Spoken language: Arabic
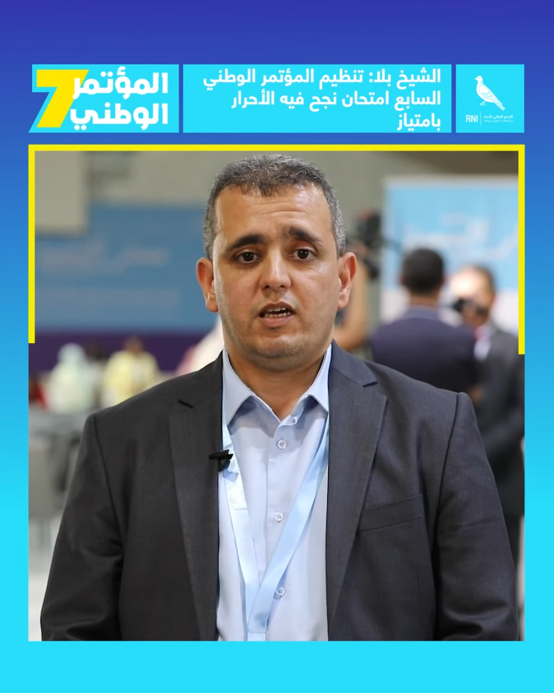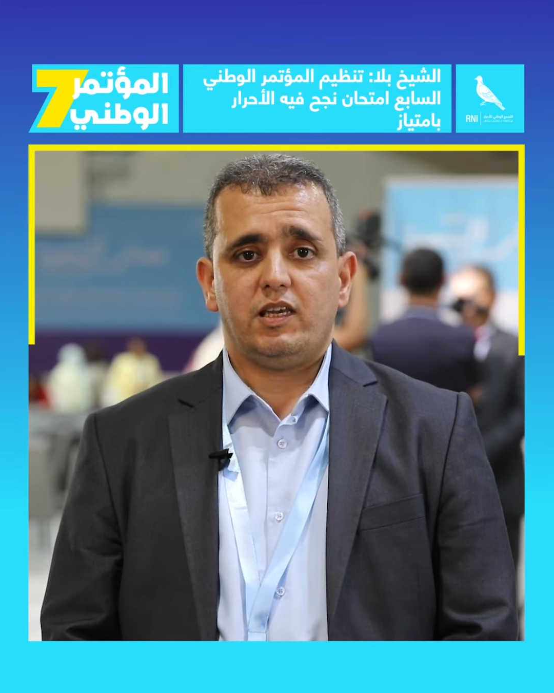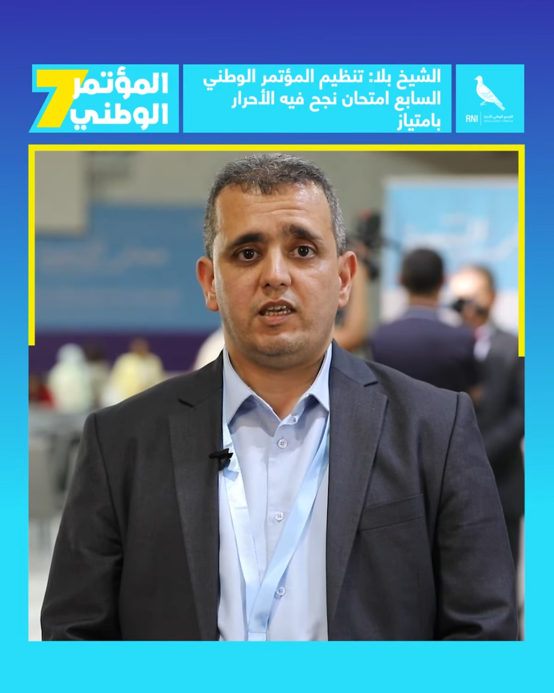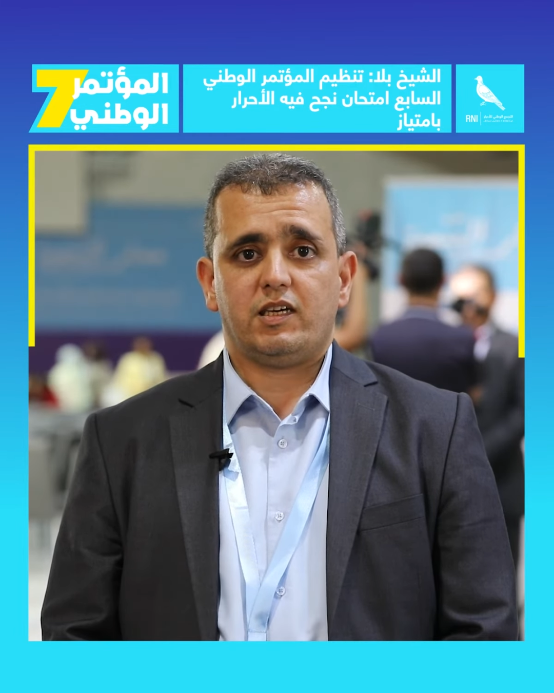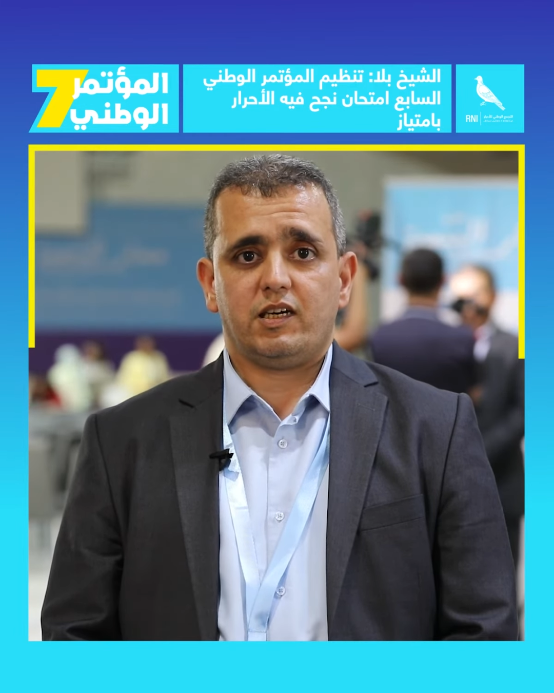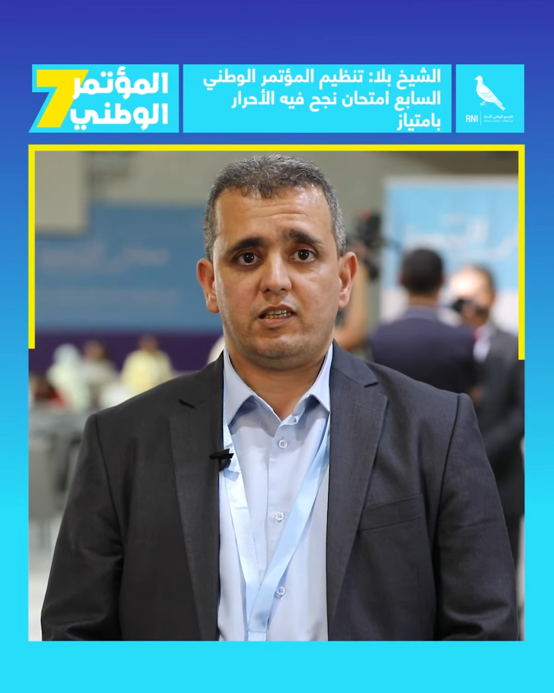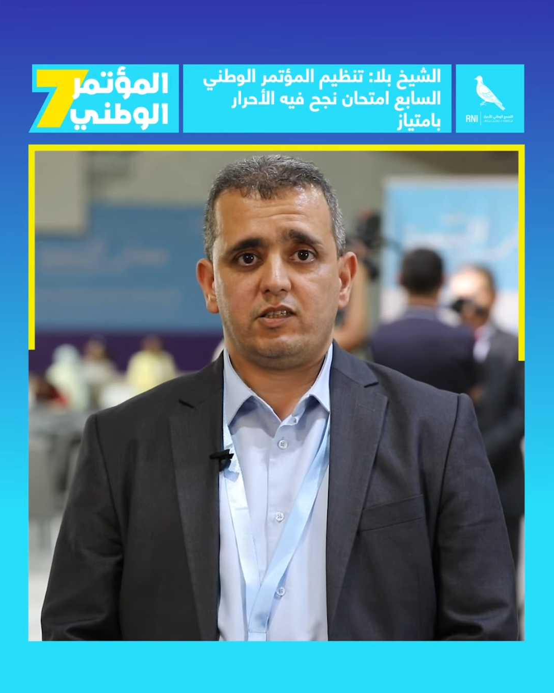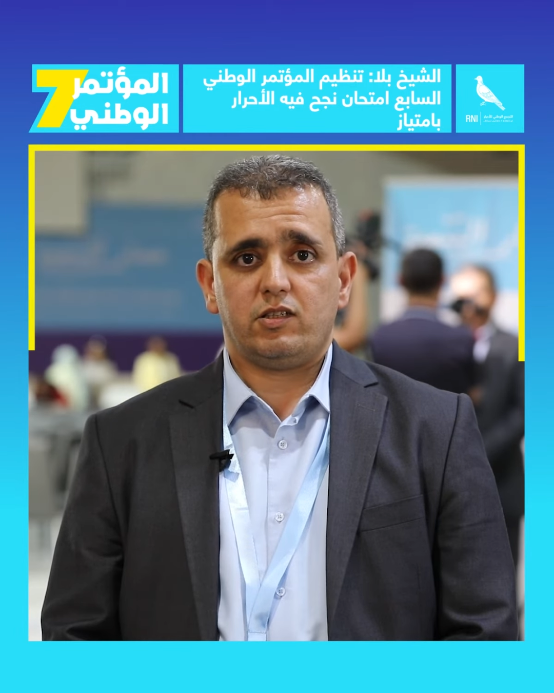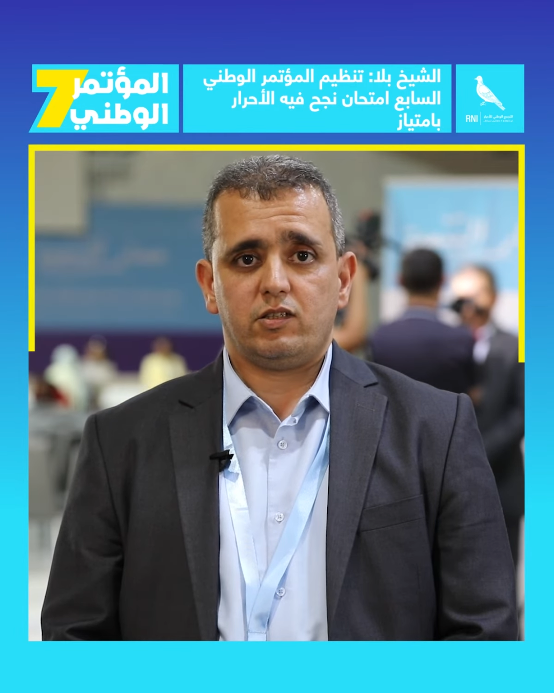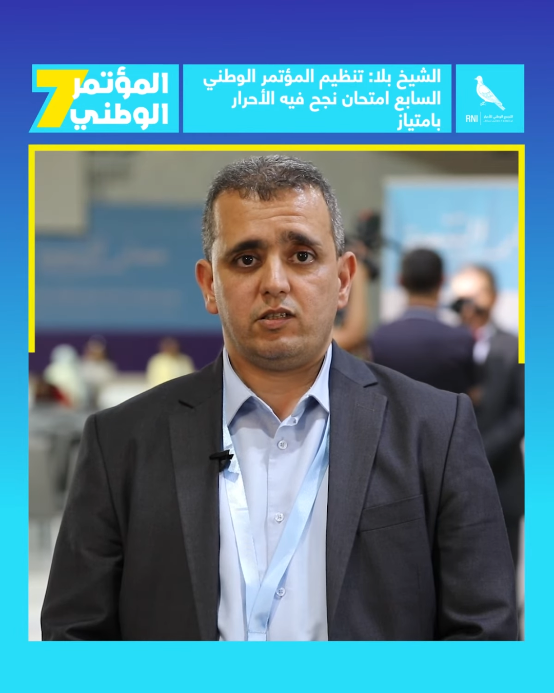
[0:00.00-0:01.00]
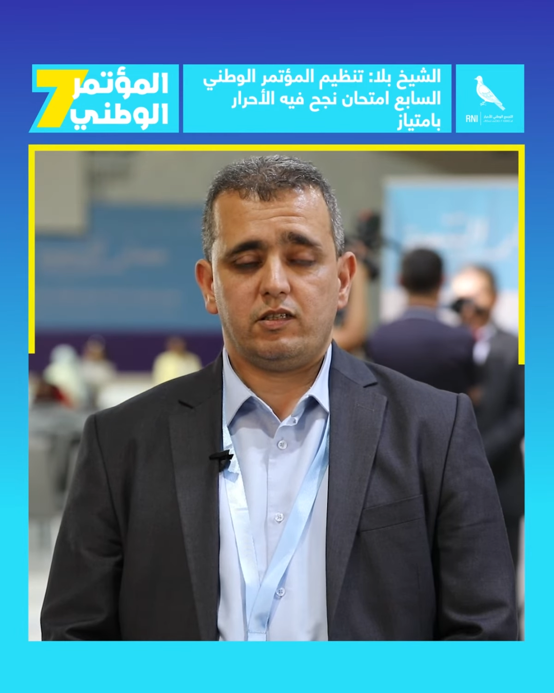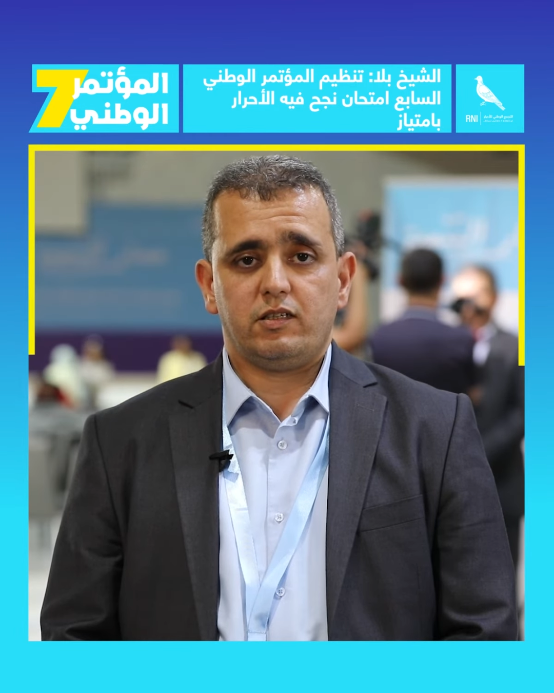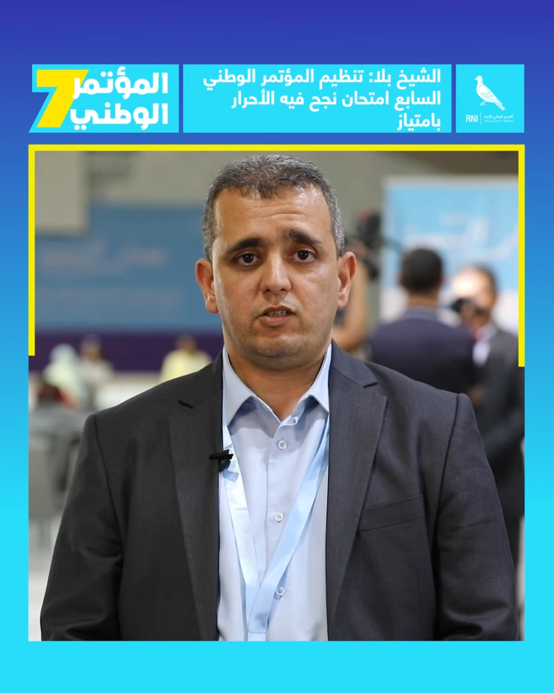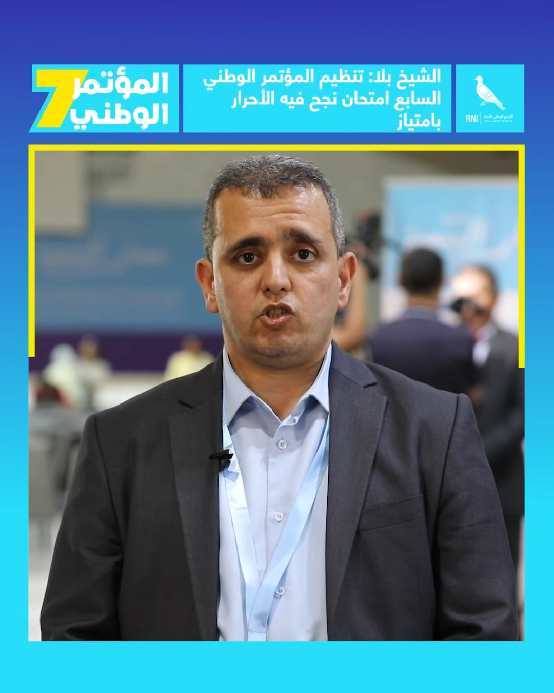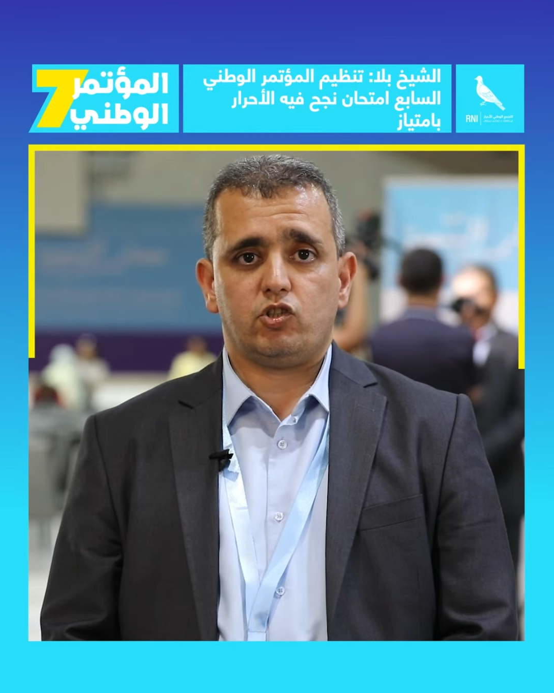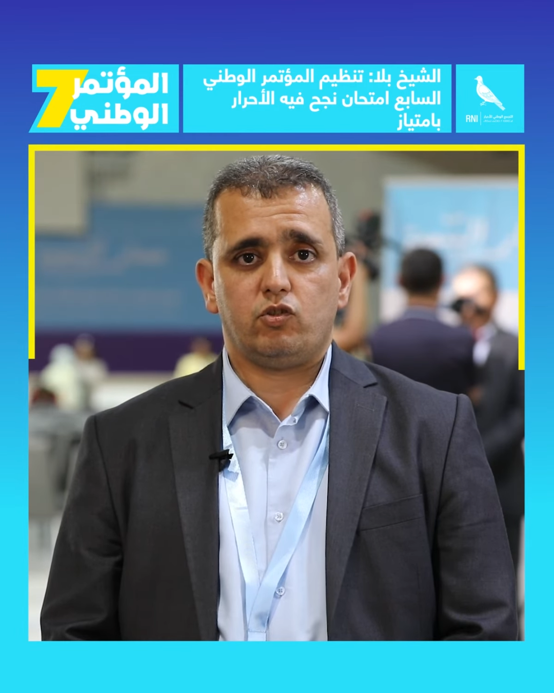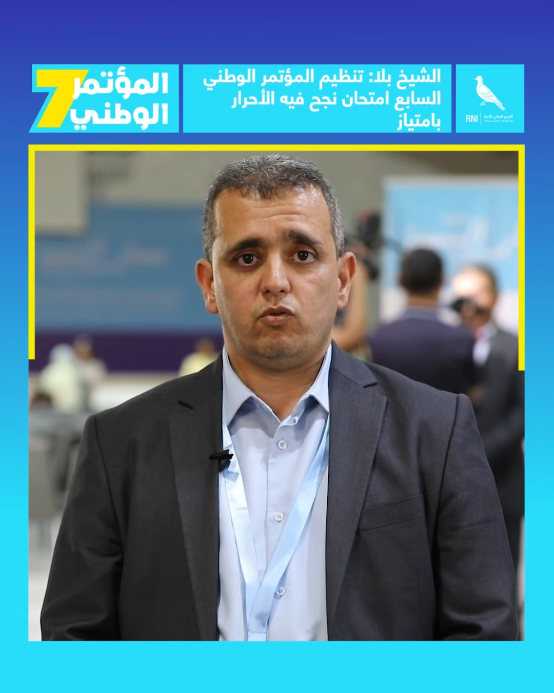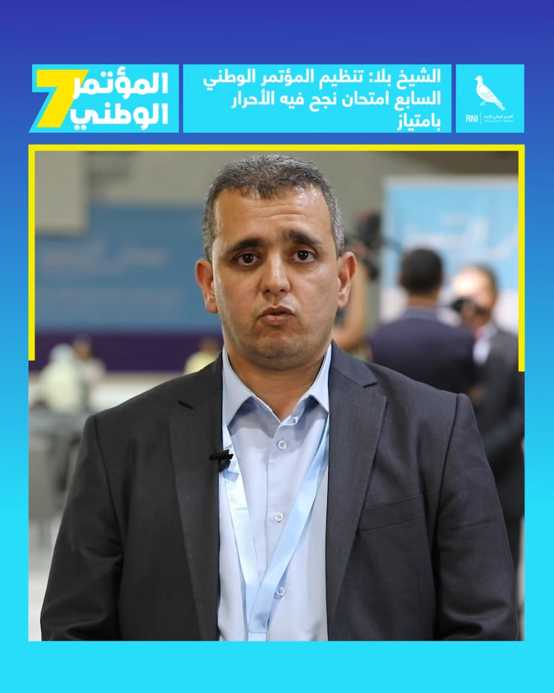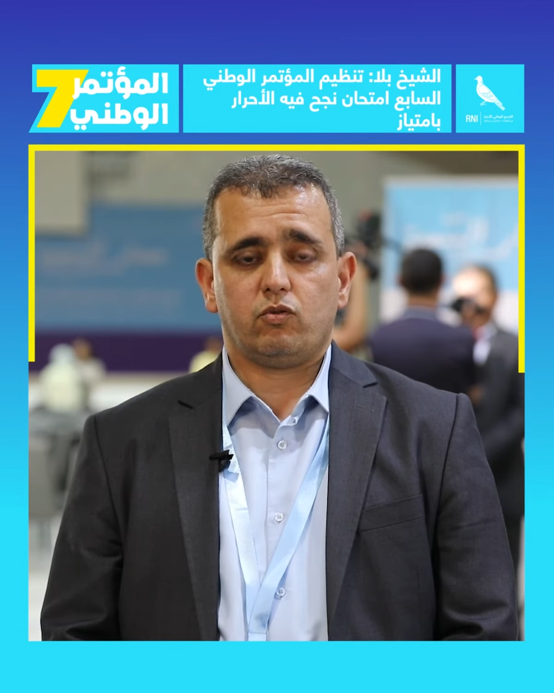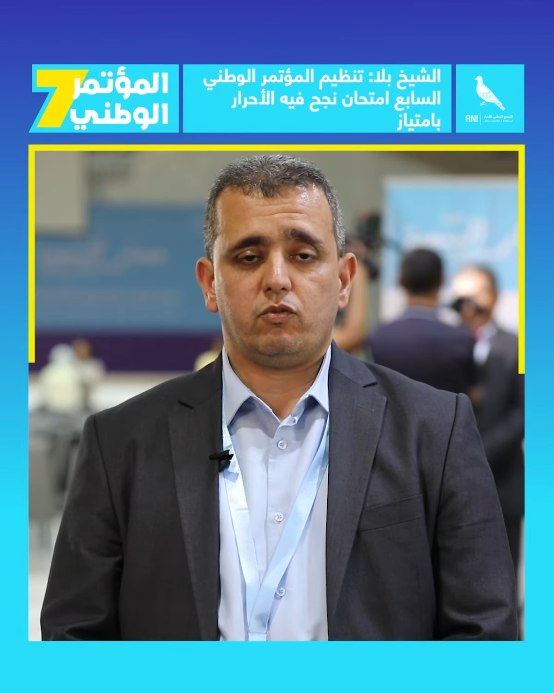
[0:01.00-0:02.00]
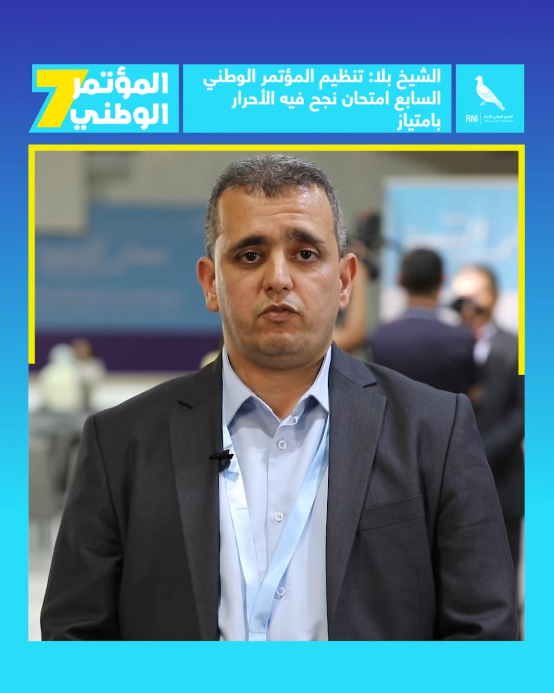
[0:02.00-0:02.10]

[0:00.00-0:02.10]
اللي كنجددوا